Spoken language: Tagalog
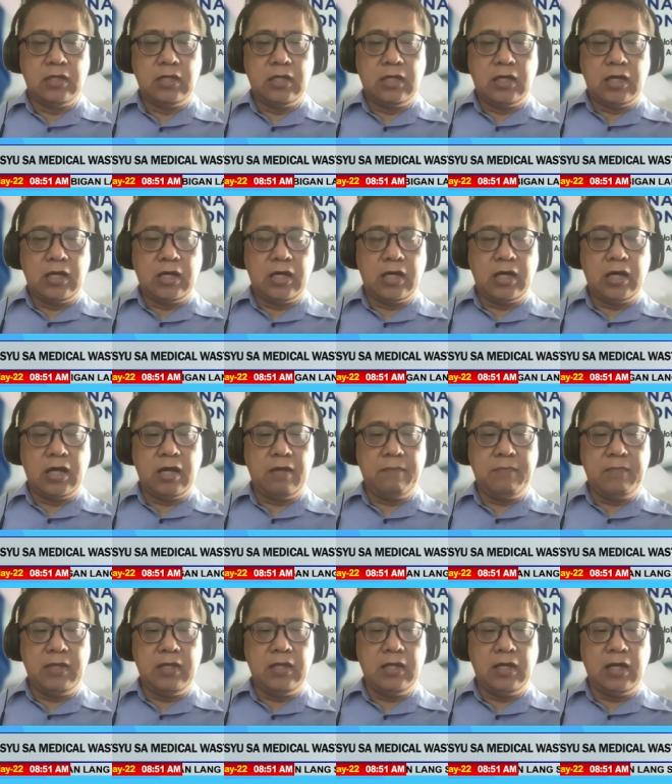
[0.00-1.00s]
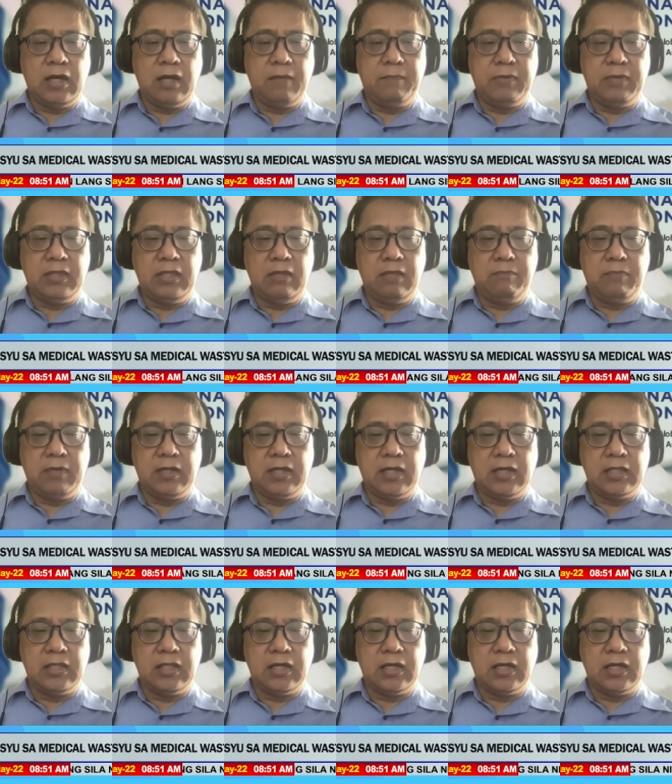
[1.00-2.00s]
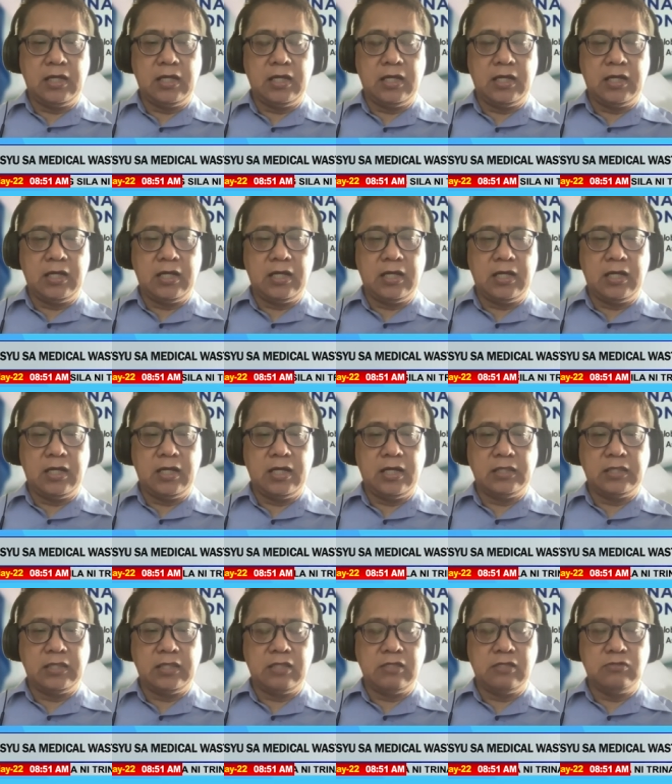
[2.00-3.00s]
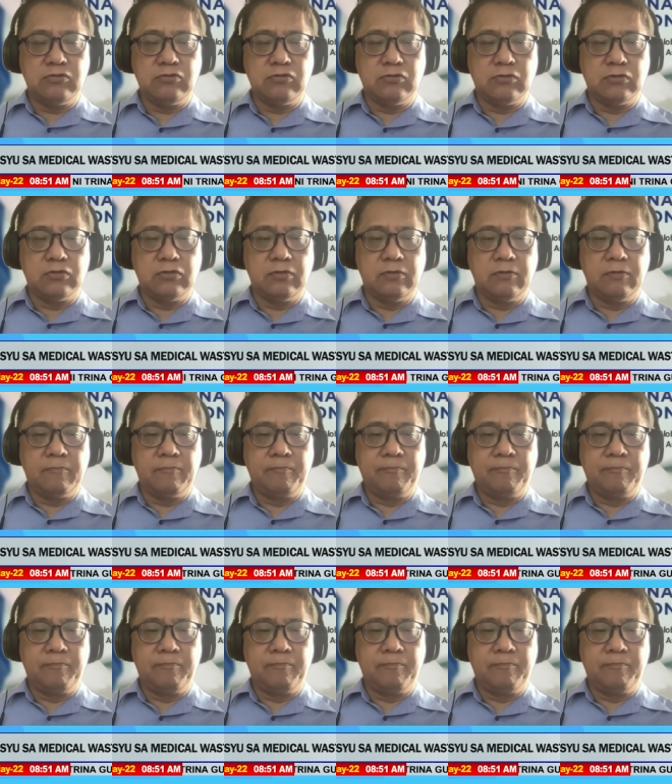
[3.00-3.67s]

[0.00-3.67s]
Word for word: ang aming uh, binibigyan ng uh, atensyon,